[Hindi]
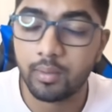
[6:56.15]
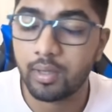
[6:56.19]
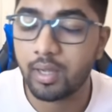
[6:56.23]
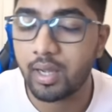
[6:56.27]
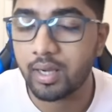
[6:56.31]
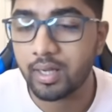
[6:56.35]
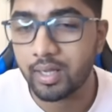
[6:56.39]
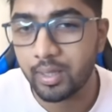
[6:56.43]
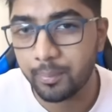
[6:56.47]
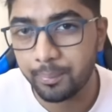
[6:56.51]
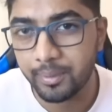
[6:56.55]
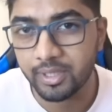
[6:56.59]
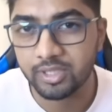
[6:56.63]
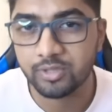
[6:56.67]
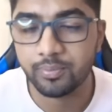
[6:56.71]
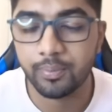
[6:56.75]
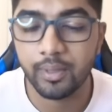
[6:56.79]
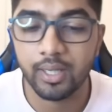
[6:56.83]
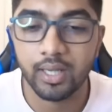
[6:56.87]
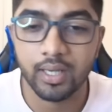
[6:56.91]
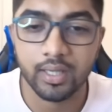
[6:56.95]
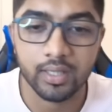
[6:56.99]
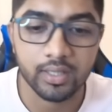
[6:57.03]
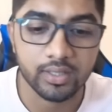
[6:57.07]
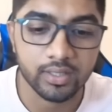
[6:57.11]
अगले पेज पे
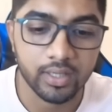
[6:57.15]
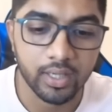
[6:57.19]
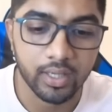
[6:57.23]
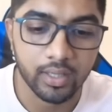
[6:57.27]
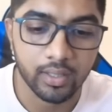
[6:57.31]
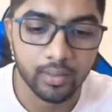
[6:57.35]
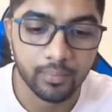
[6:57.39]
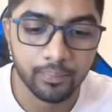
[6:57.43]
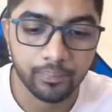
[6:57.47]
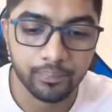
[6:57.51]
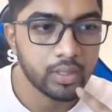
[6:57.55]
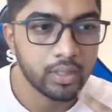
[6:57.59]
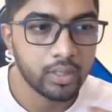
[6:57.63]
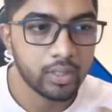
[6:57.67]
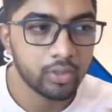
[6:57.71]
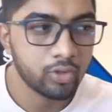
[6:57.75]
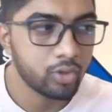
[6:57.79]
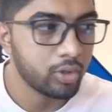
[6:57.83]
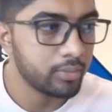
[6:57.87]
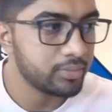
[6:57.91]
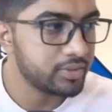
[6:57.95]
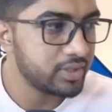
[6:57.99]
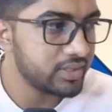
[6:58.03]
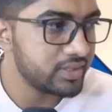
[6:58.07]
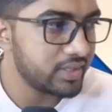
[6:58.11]
लेके जाएगा तो
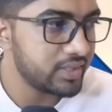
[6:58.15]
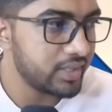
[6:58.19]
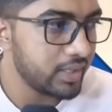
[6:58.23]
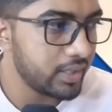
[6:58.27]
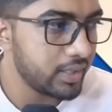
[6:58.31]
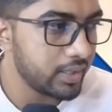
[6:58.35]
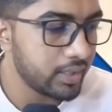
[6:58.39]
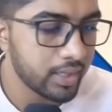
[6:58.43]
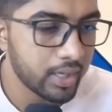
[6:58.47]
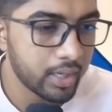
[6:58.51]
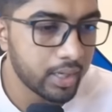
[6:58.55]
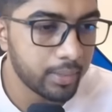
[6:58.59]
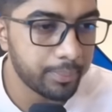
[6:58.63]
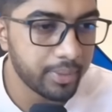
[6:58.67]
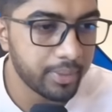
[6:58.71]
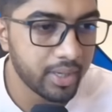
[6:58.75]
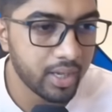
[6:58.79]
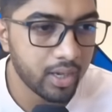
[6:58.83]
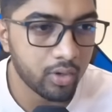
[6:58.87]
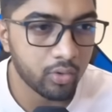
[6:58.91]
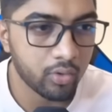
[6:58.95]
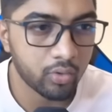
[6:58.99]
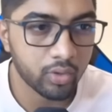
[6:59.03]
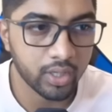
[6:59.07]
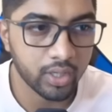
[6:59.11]
अब जैसे ही यहाँ पे
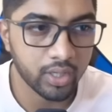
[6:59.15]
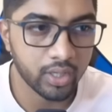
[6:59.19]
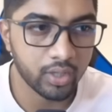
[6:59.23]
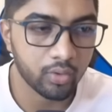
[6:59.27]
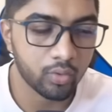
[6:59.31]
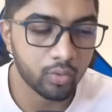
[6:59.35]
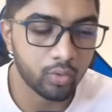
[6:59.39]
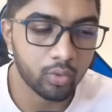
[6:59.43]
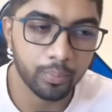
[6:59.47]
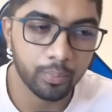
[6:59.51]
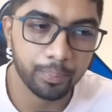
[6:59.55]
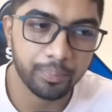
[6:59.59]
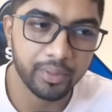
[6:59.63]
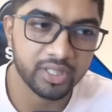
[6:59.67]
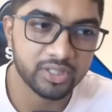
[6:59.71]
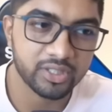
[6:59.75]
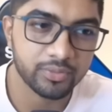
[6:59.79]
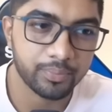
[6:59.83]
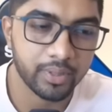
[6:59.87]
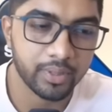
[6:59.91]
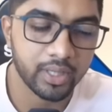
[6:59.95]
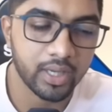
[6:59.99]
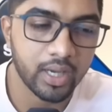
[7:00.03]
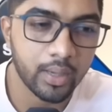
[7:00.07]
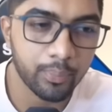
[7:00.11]
आओगे होम पेज
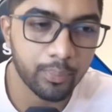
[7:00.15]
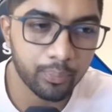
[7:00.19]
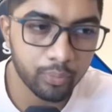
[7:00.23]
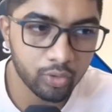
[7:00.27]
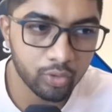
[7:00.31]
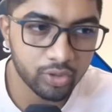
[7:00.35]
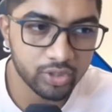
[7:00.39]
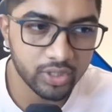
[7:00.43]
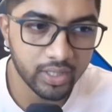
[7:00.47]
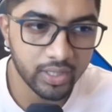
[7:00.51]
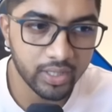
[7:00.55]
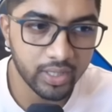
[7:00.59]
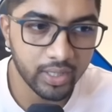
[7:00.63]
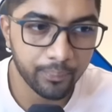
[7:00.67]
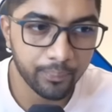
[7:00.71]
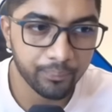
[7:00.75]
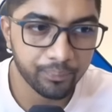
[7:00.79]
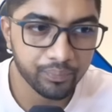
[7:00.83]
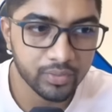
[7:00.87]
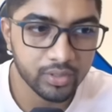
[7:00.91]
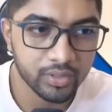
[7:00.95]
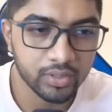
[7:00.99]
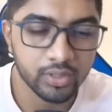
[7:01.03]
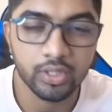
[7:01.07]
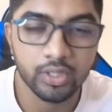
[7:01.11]
पे आपको जाना है
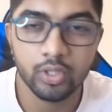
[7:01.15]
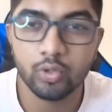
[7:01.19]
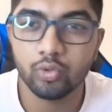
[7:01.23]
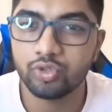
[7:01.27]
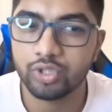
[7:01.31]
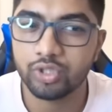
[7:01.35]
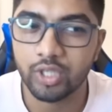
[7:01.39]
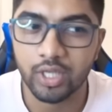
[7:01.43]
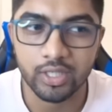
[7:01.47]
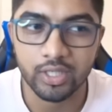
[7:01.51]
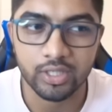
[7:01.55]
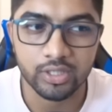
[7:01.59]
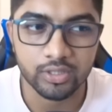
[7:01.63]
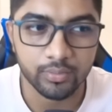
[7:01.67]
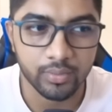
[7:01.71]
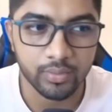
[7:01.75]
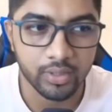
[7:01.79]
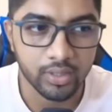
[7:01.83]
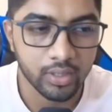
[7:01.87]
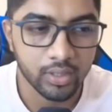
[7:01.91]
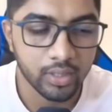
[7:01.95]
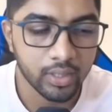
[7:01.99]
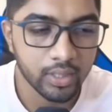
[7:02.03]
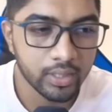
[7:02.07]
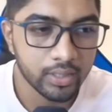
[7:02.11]
न्यू चैलेंज में
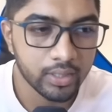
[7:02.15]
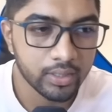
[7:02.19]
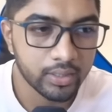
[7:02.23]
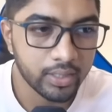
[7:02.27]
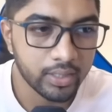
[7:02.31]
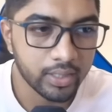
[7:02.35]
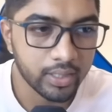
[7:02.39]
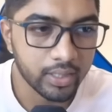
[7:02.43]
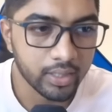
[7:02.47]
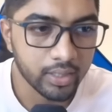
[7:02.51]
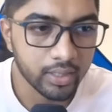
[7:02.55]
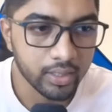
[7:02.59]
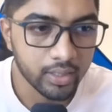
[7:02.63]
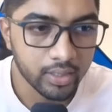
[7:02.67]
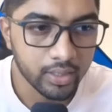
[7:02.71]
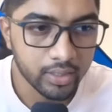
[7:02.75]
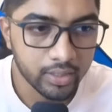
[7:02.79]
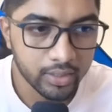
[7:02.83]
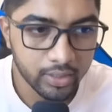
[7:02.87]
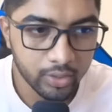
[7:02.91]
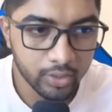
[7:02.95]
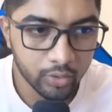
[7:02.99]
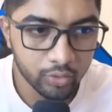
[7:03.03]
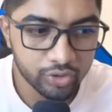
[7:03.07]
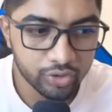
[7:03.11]
ठीक है
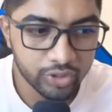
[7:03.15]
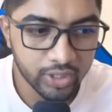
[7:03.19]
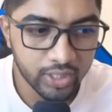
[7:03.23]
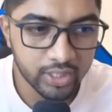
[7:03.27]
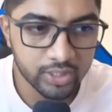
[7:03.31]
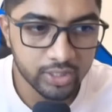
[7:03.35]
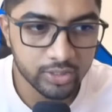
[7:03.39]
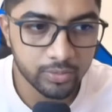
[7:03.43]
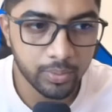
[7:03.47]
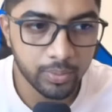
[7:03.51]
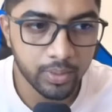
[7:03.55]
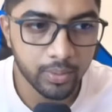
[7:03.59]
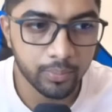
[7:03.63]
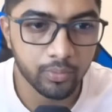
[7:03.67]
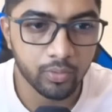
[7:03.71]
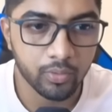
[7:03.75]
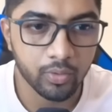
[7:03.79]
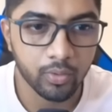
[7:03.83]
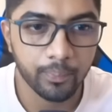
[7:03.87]
न्यू चैलेंज पे आपको